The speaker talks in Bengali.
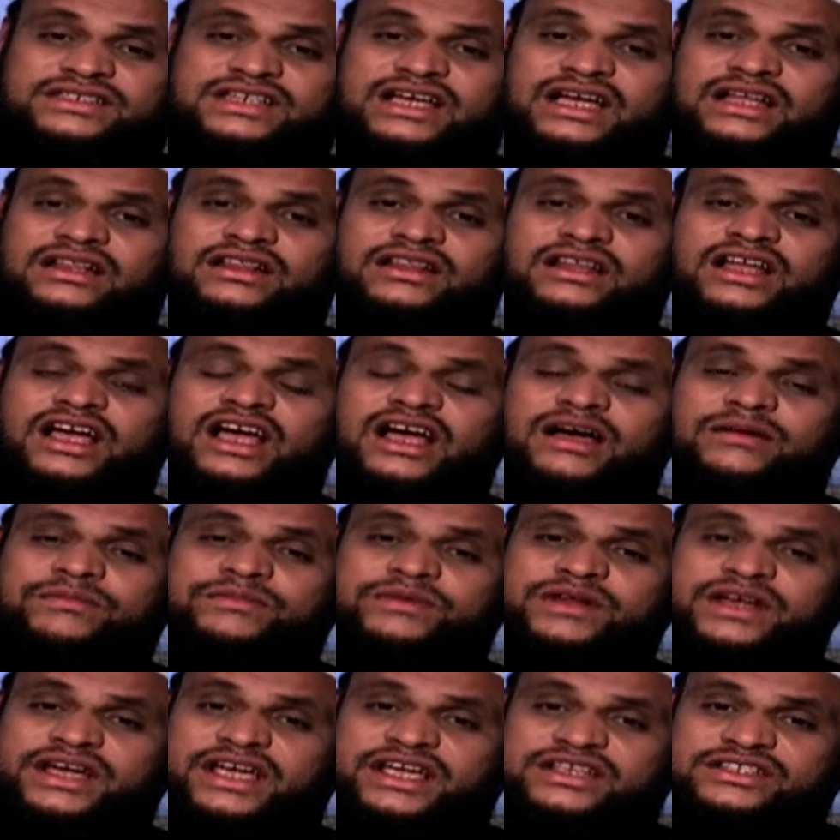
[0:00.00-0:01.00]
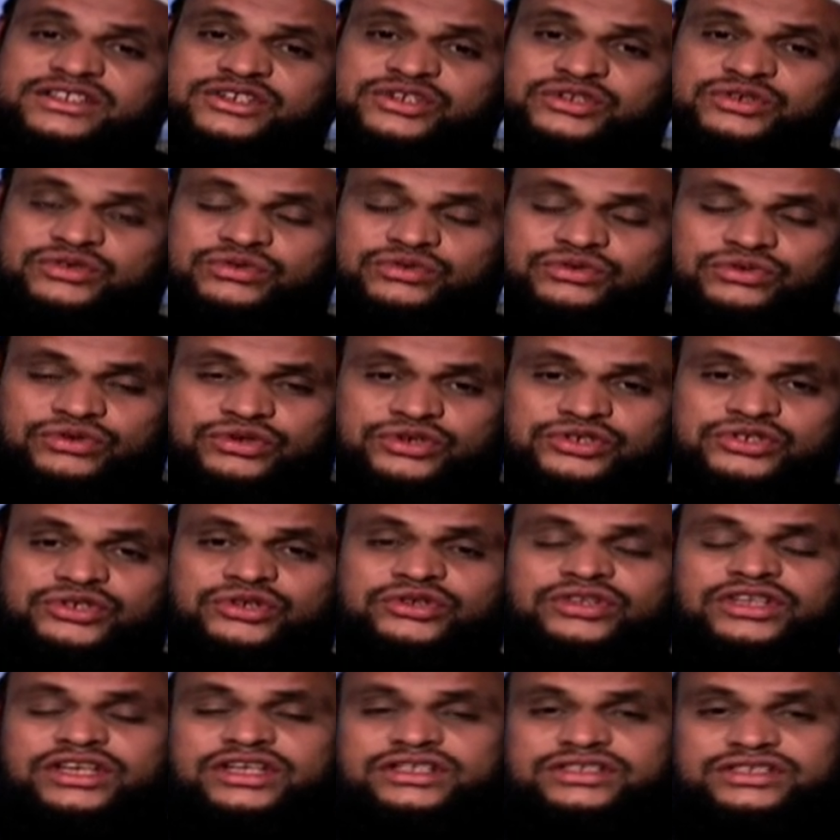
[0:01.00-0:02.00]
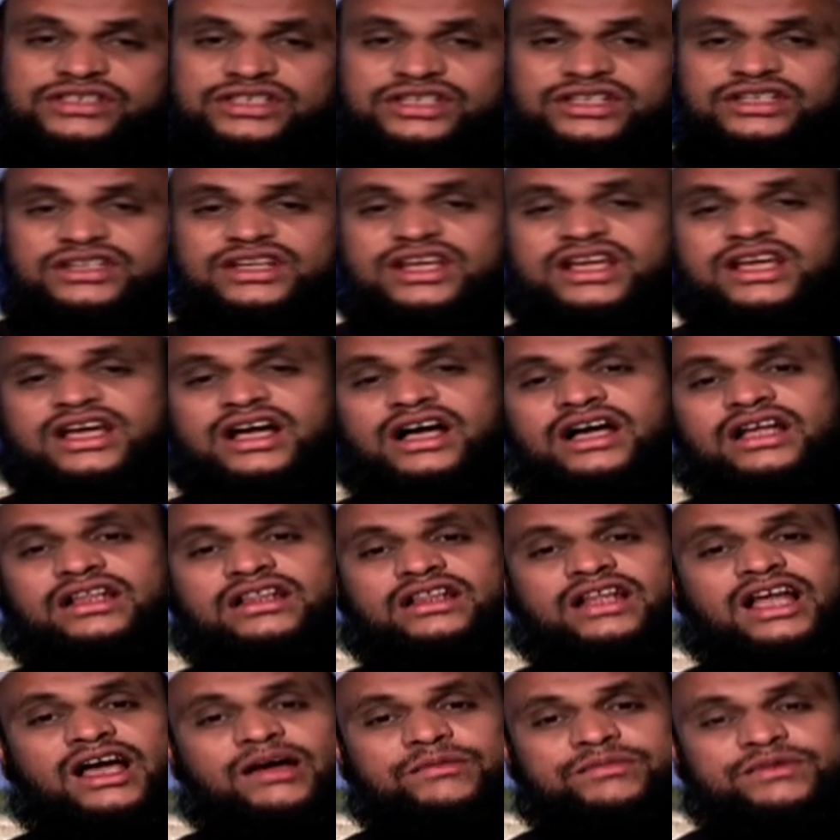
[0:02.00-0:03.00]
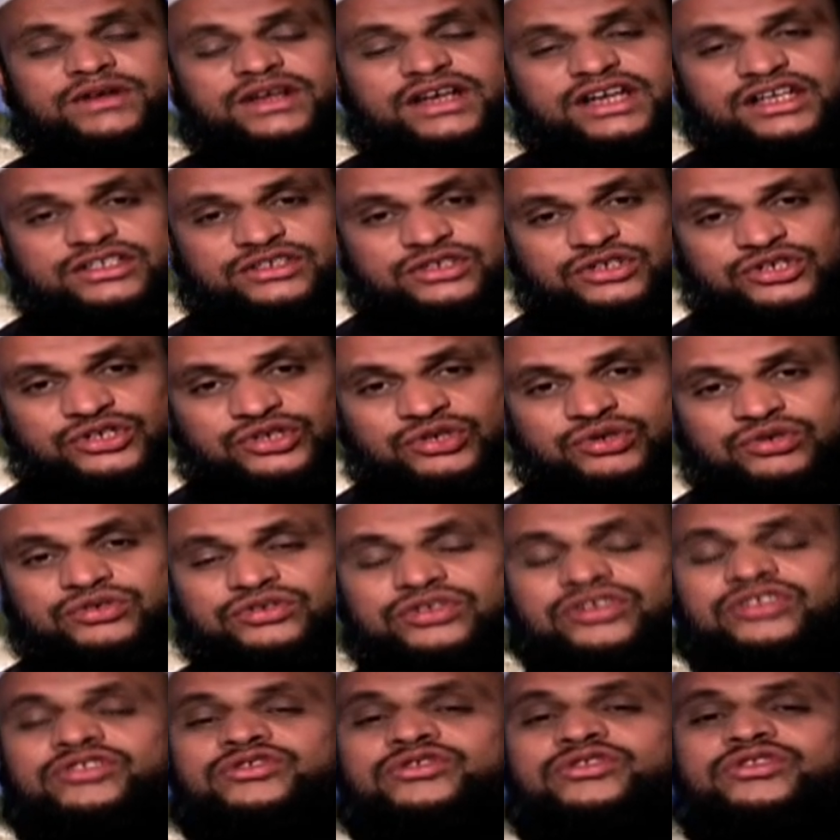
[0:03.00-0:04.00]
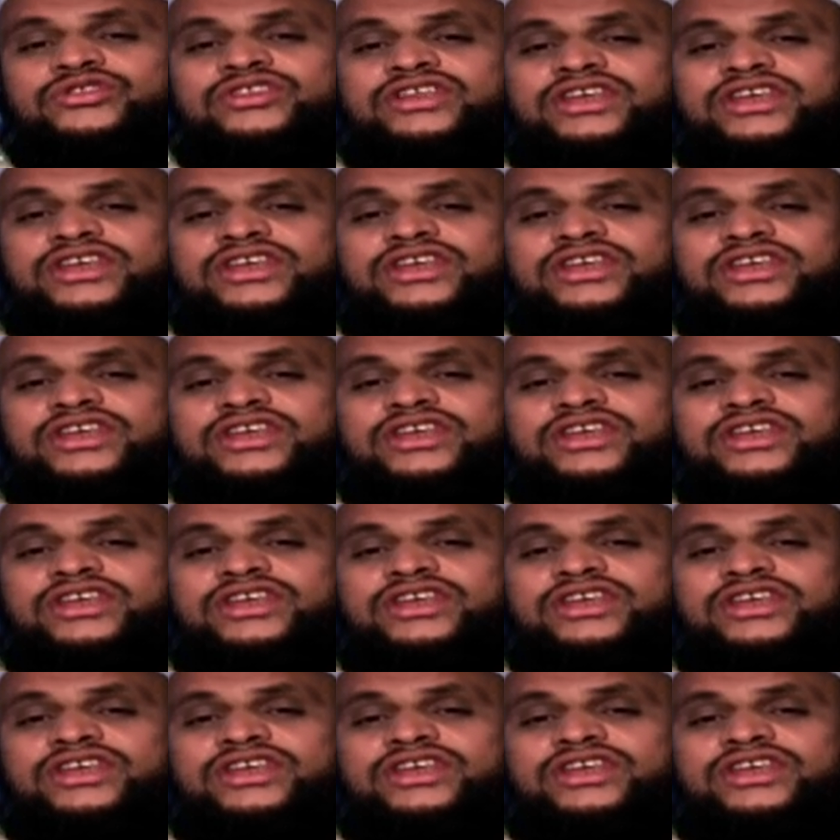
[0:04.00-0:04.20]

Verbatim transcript: যে আল্লাহ আপনাকে যে সৌন্দর্য দিয়েছেন আল্লাহ আপনাকে যে সতীত্ব